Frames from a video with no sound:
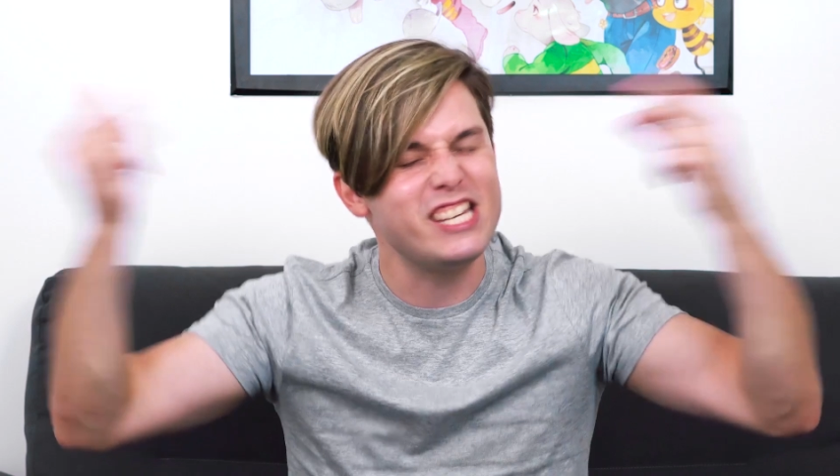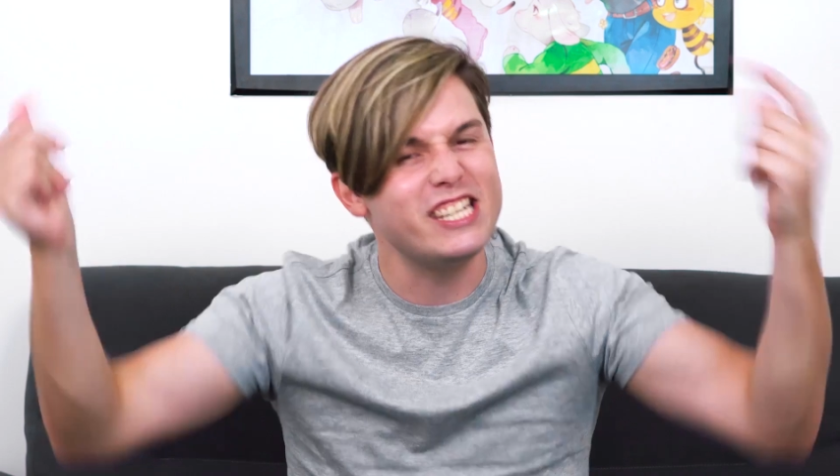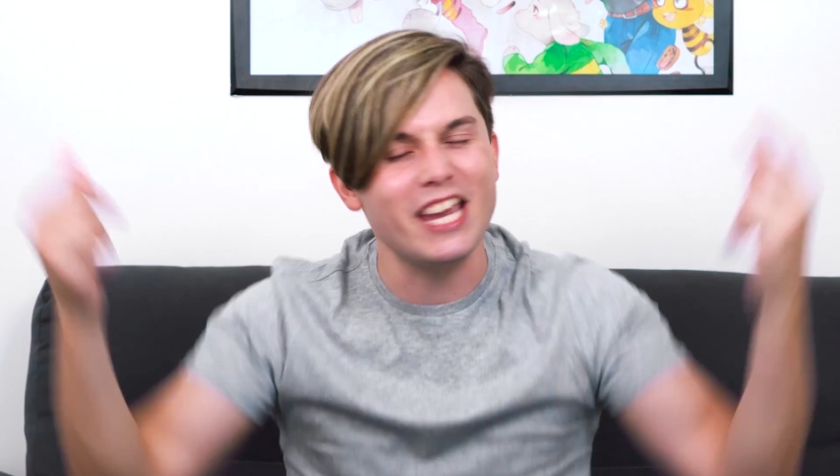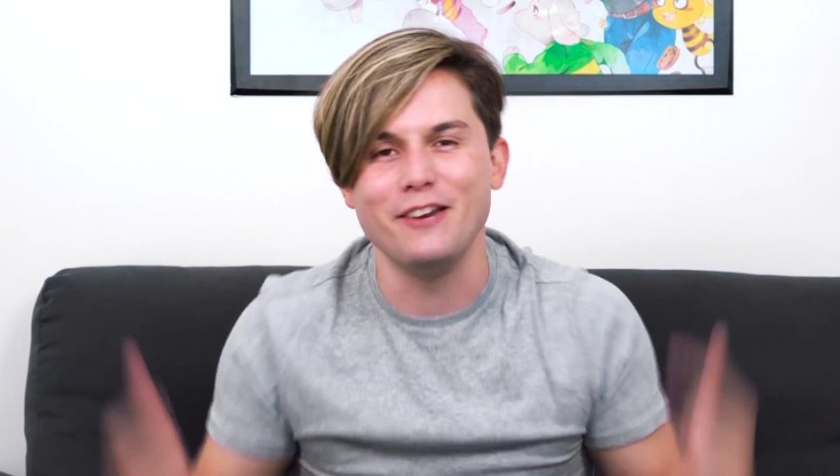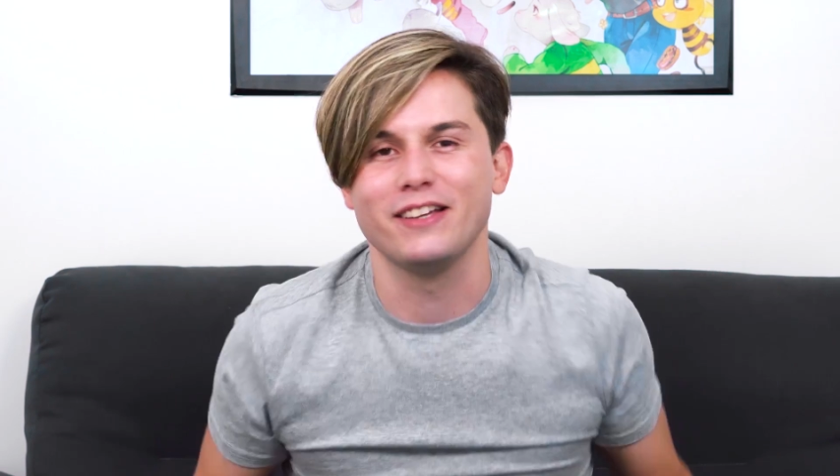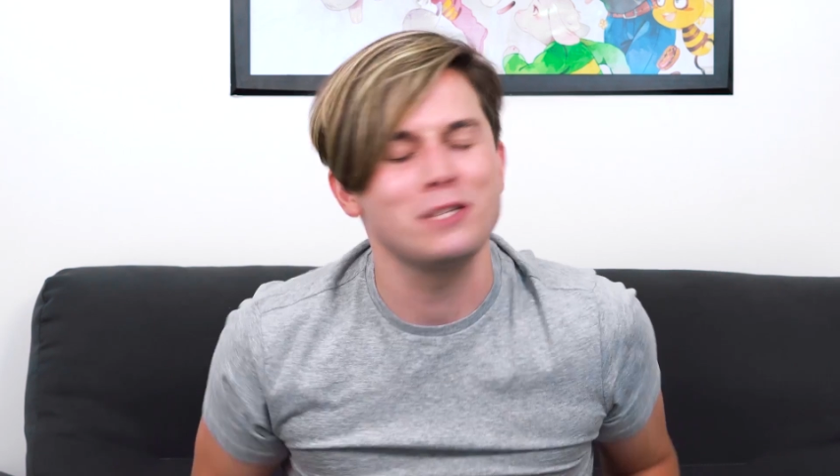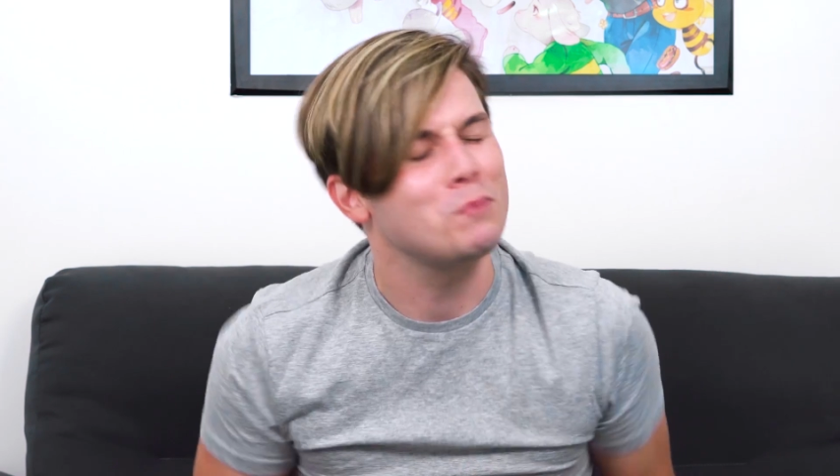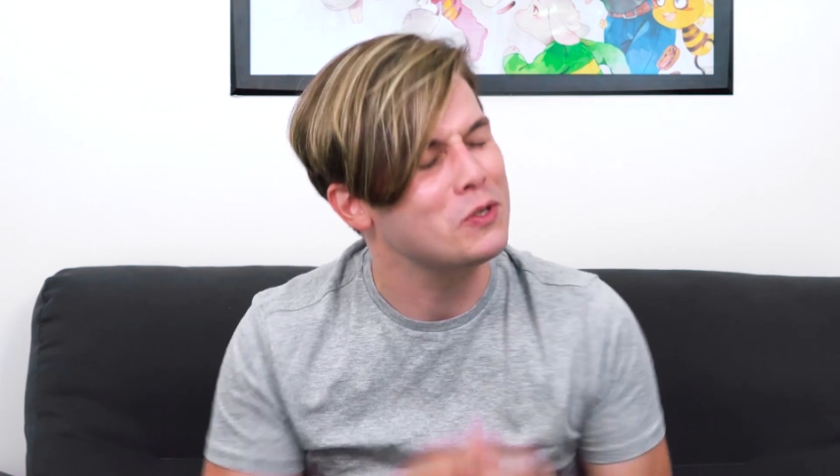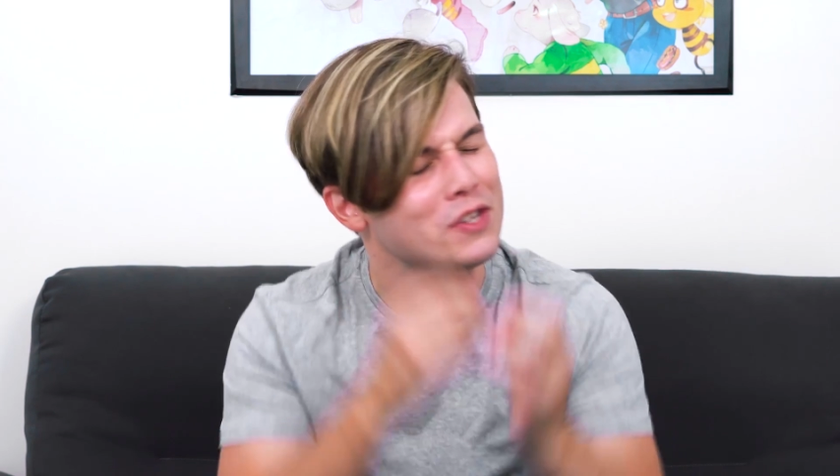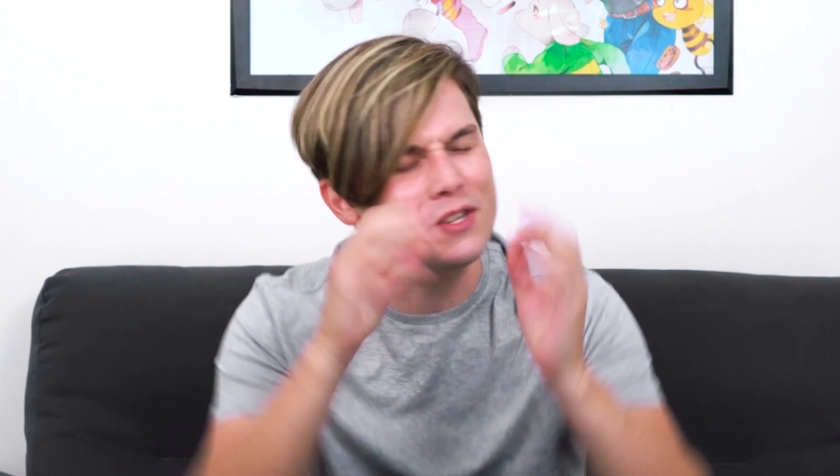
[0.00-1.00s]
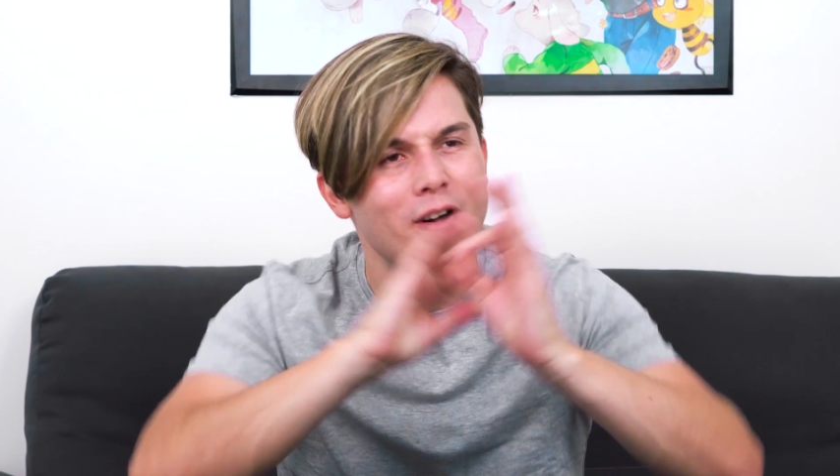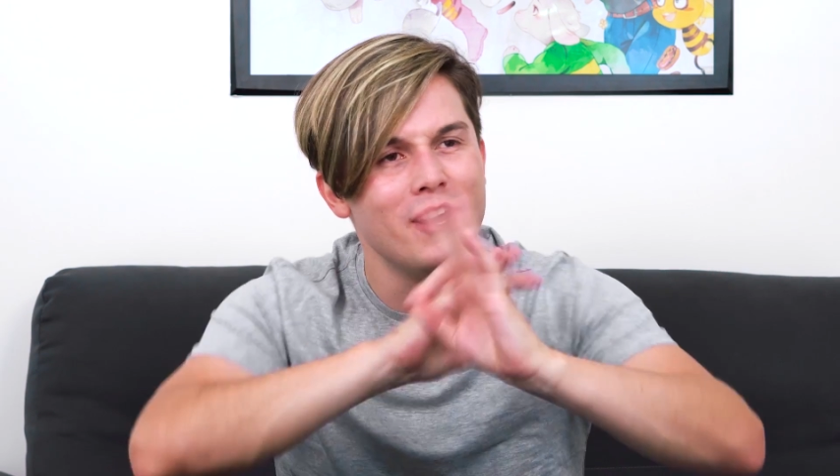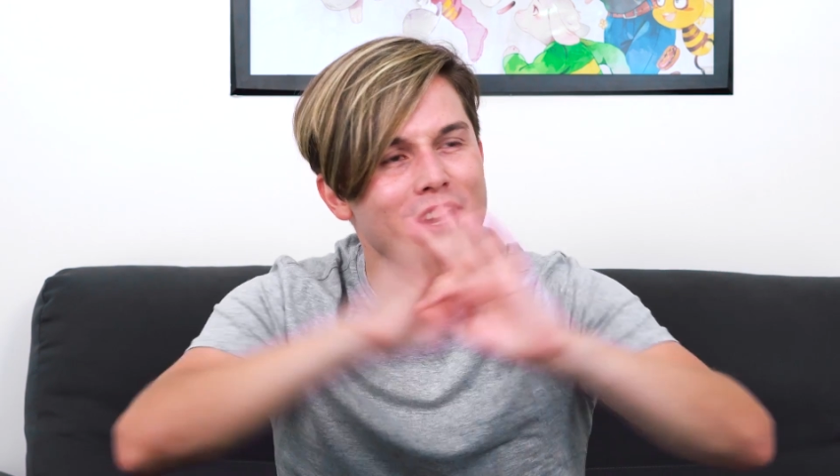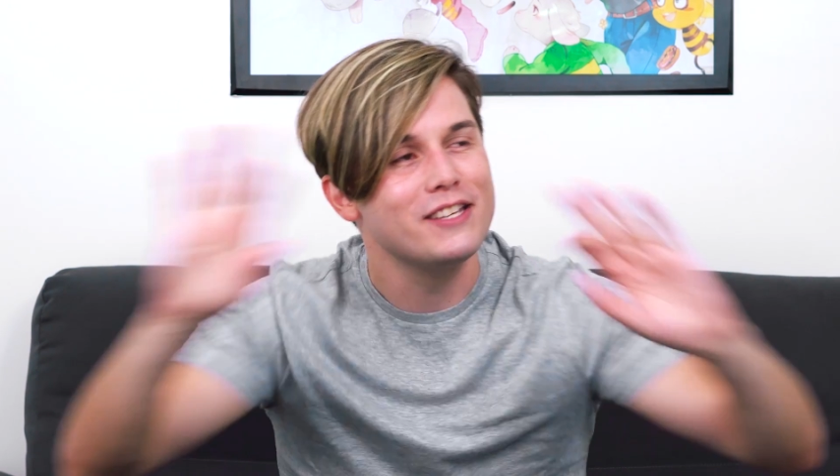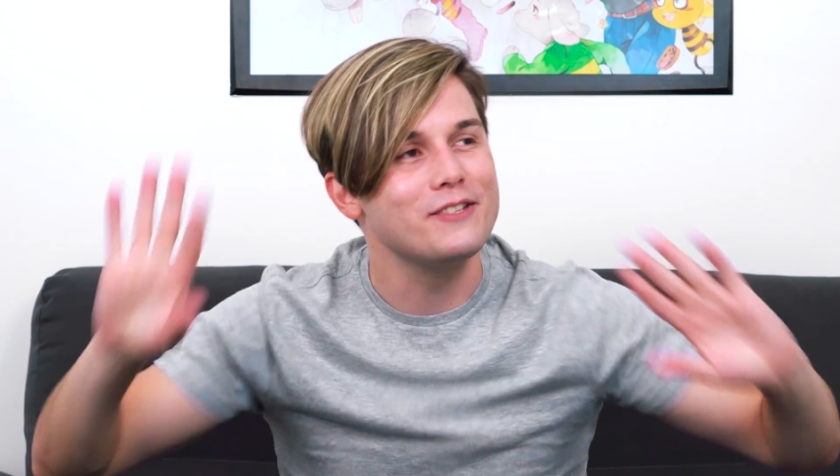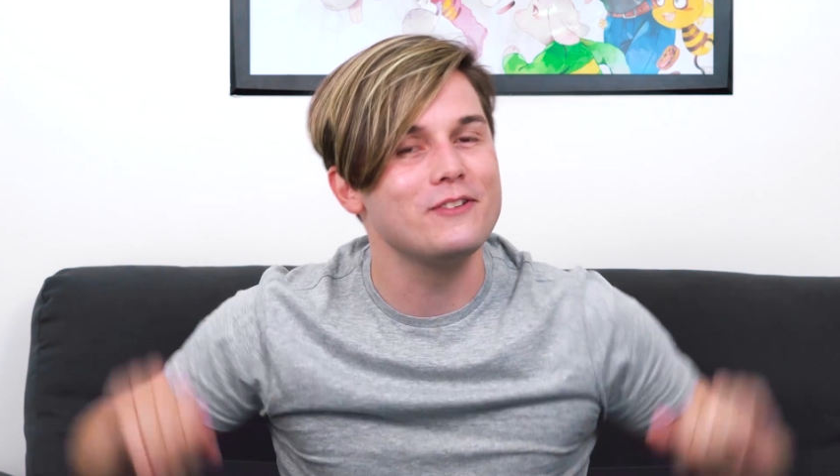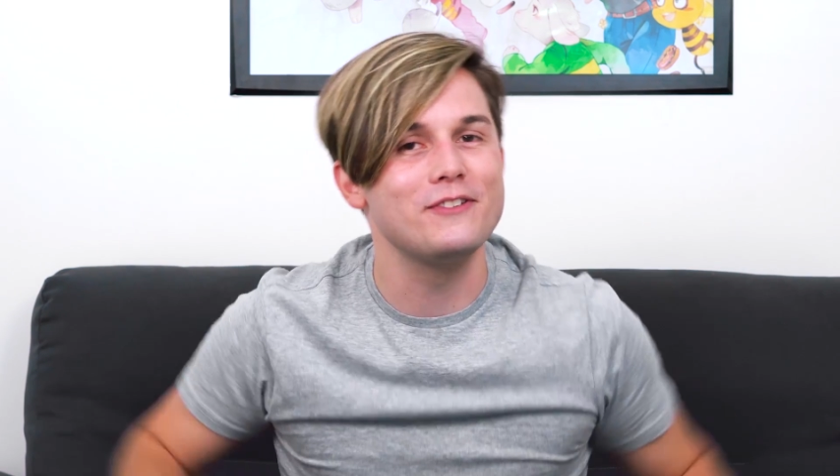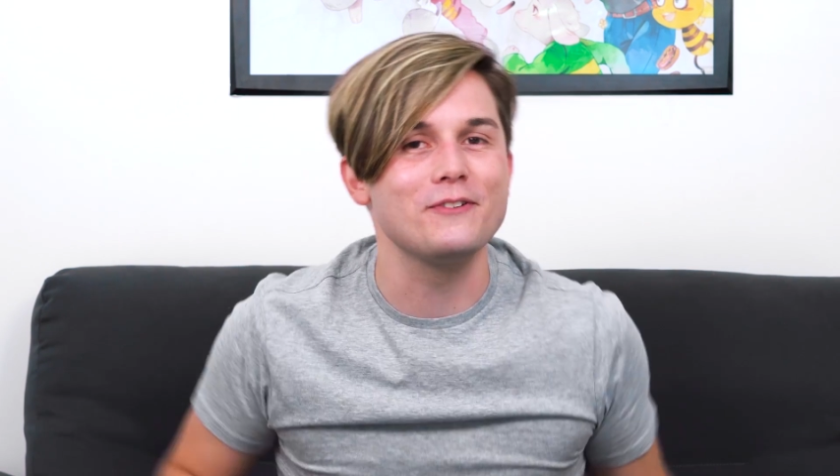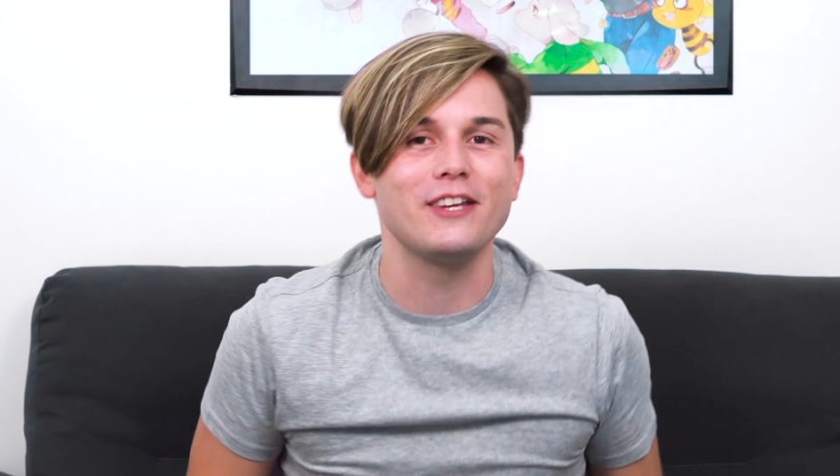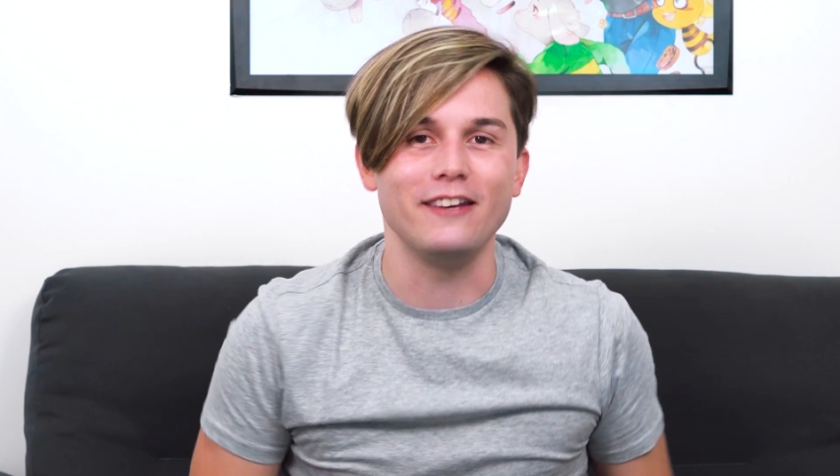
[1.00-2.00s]
gênio, essas pessoas são, são,
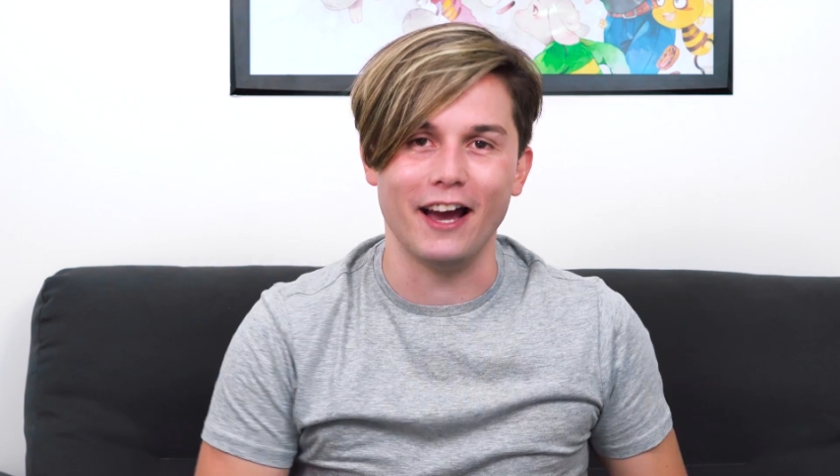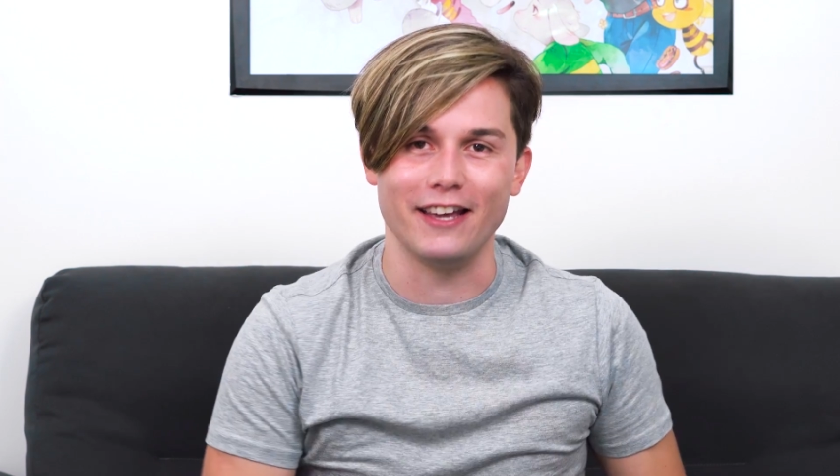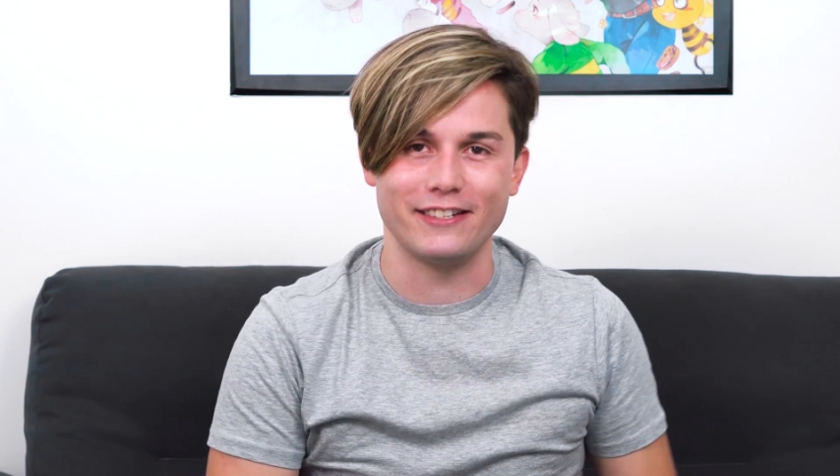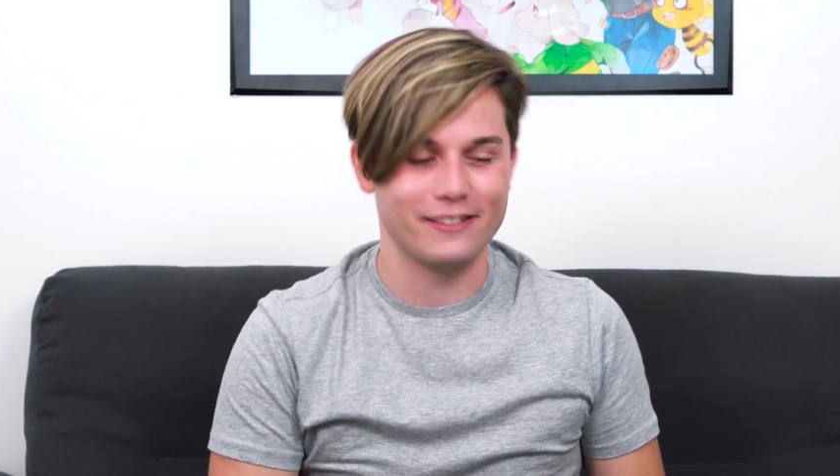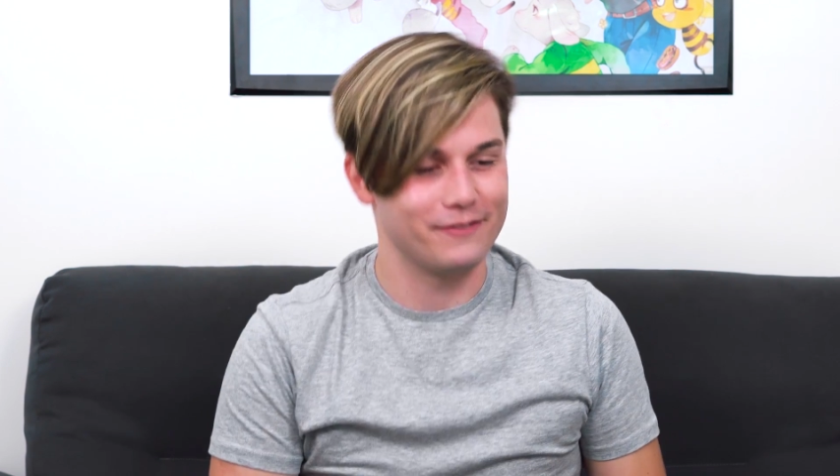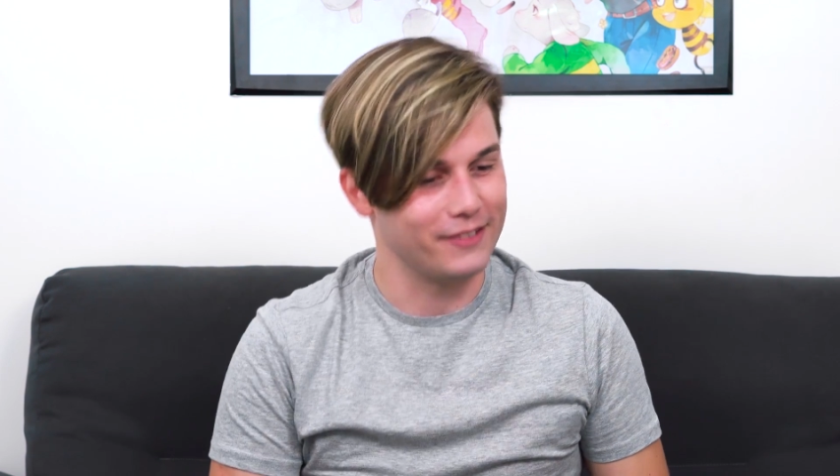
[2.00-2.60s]
são geniais.